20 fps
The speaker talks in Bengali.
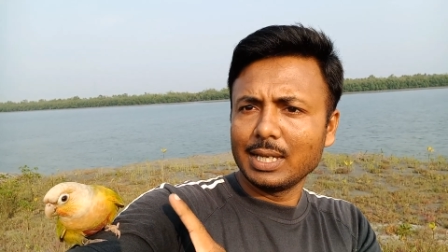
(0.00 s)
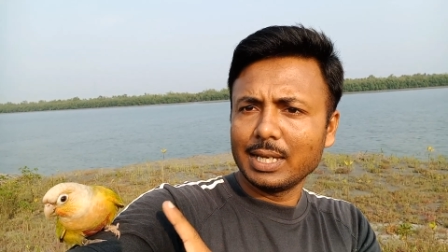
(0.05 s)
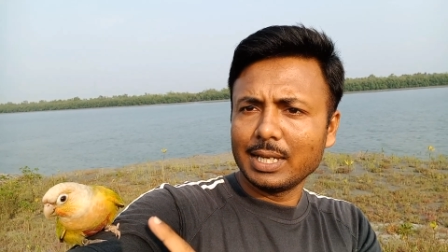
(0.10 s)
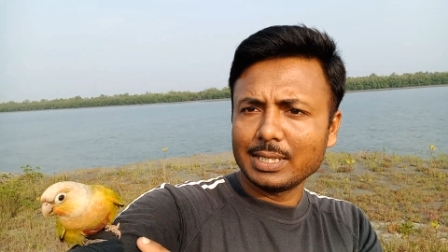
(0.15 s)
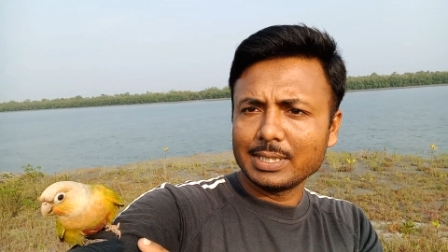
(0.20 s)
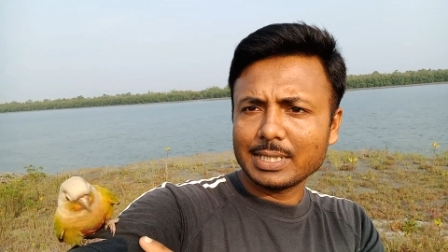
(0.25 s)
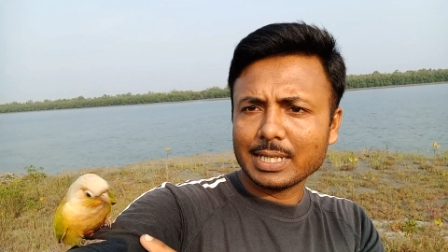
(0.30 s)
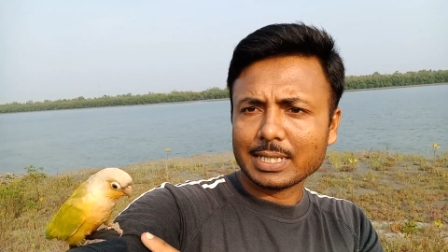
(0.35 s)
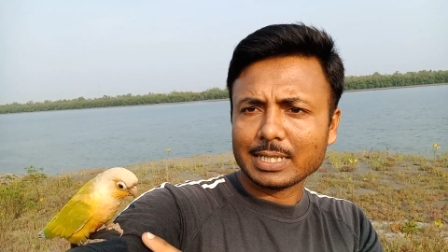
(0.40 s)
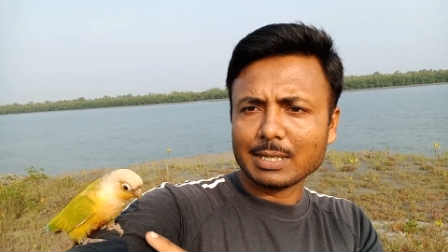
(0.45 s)
এই
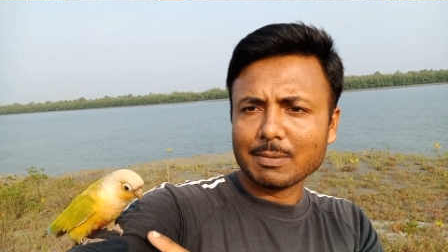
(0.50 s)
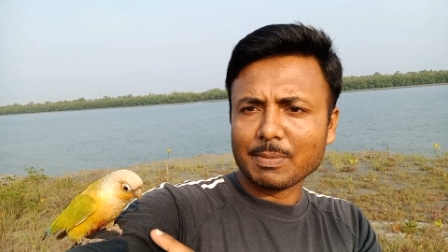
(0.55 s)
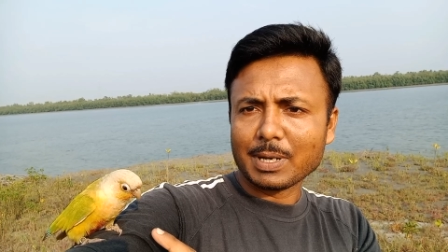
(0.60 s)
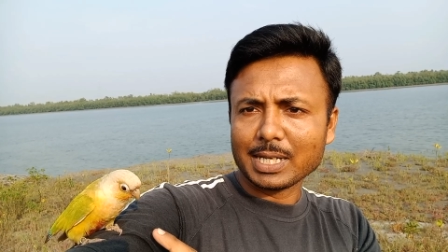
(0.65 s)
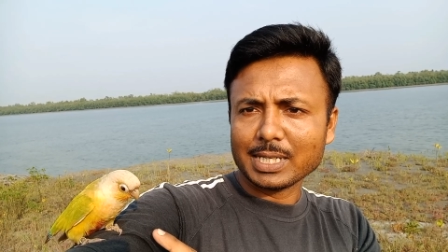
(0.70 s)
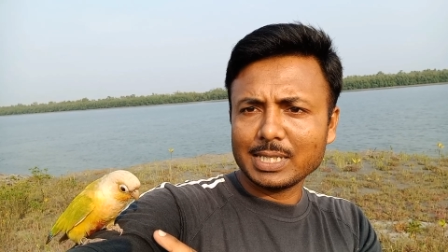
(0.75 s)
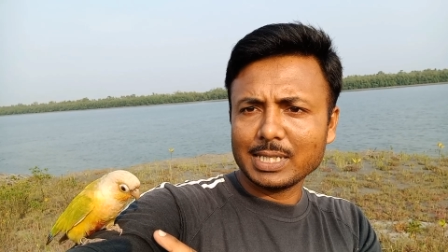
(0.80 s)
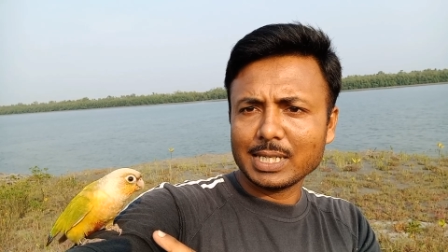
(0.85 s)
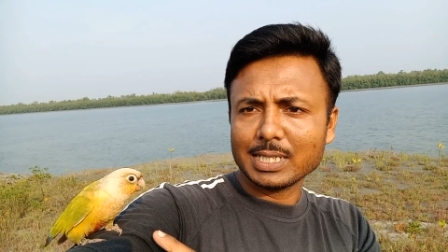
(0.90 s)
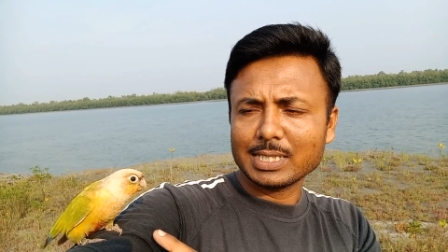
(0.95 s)
যে একটা
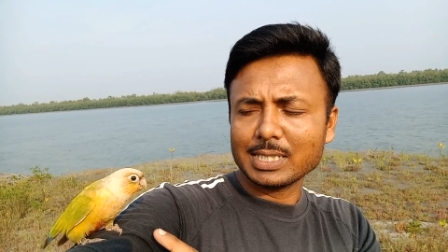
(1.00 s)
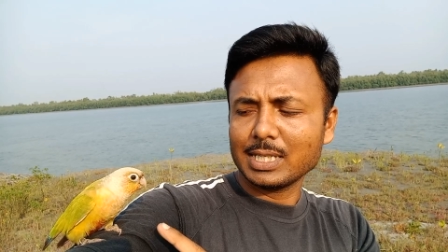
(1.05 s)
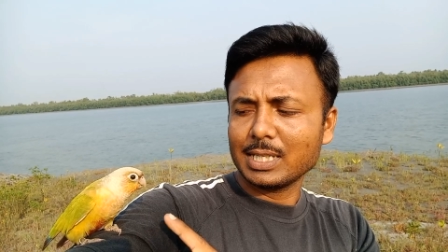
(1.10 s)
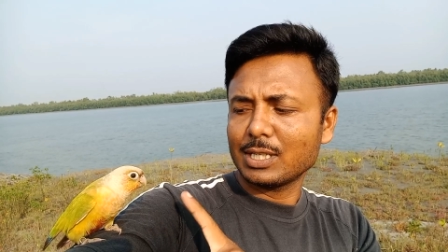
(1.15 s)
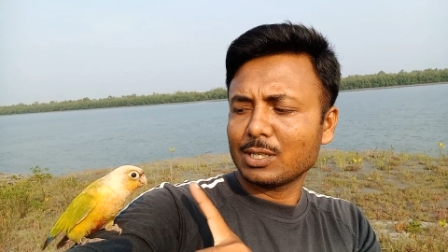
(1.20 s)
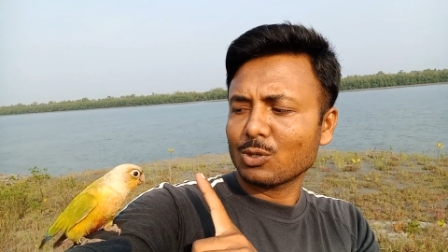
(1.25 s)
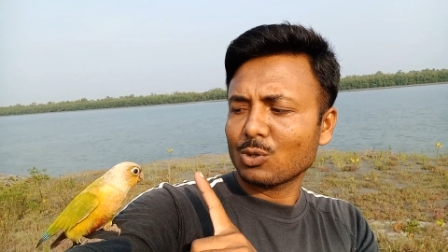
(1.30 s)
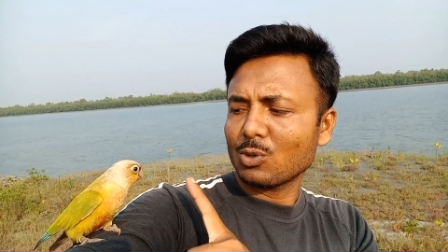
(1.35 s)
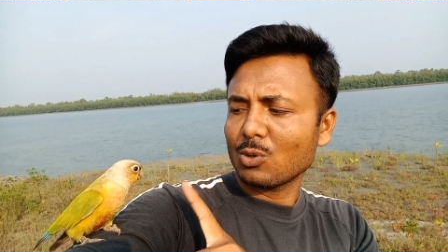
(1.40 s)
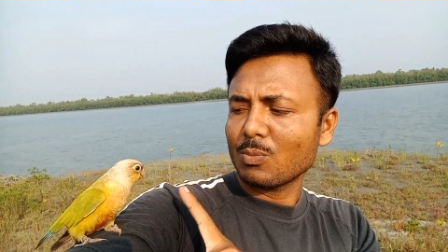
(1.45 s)
পাখি আছে
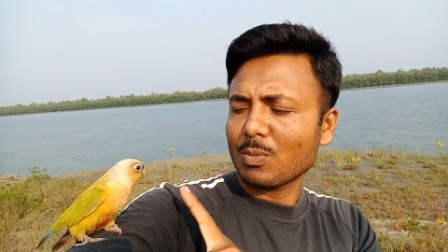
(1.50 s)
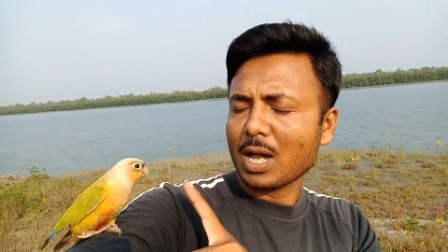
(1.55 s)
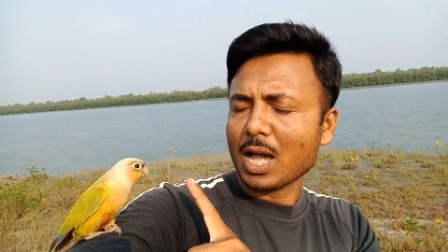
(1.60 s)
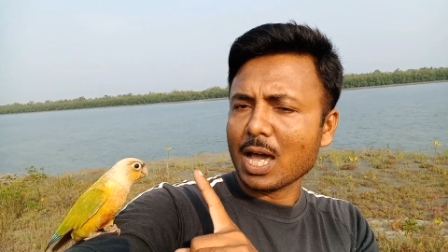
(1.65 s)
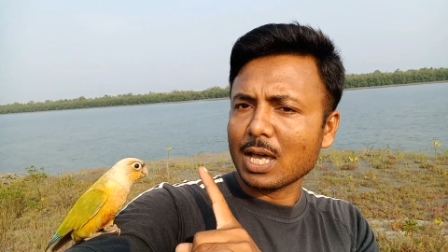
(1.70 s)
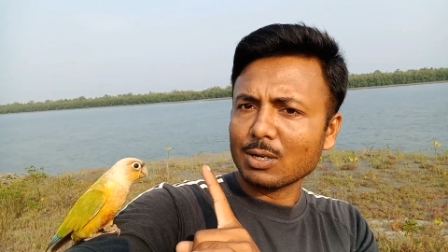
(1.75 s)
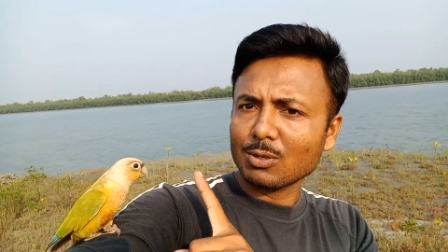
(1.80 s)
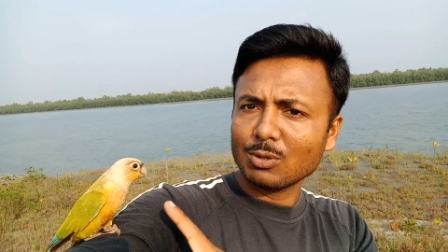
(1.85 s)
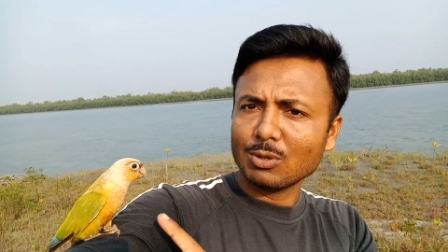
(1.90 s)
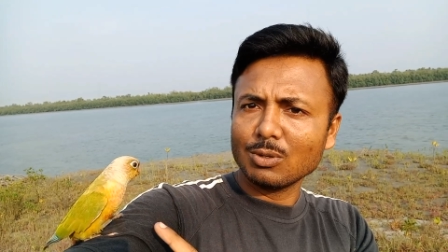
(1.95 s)
এরকম
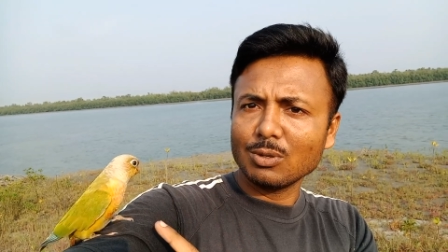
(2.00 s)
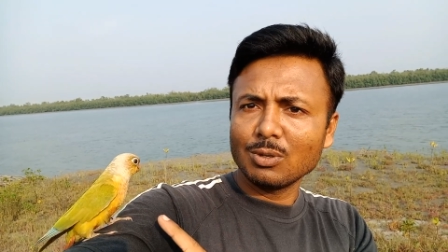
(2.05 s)
আরও